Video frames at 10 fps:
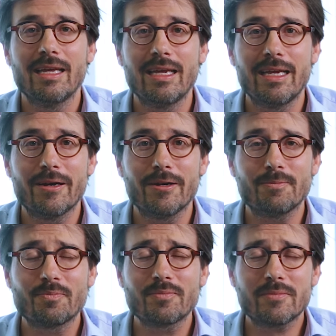Et
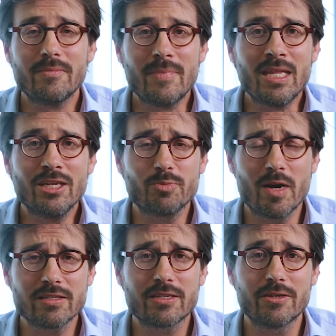euh, je
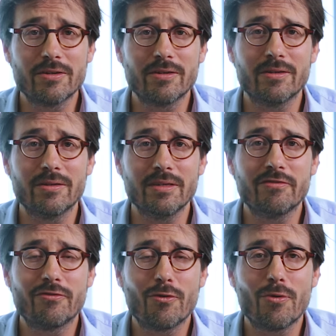pense qu'il euh,
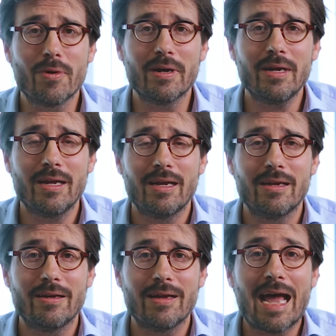faut
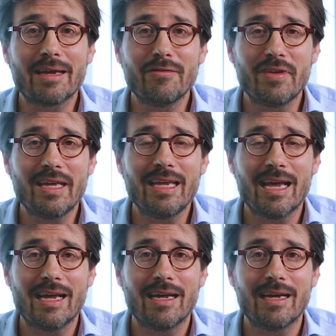euh, arriver
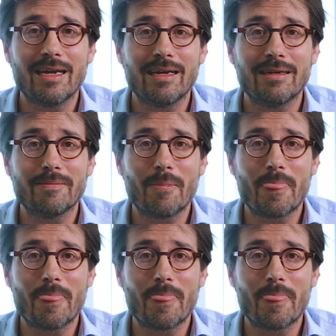à,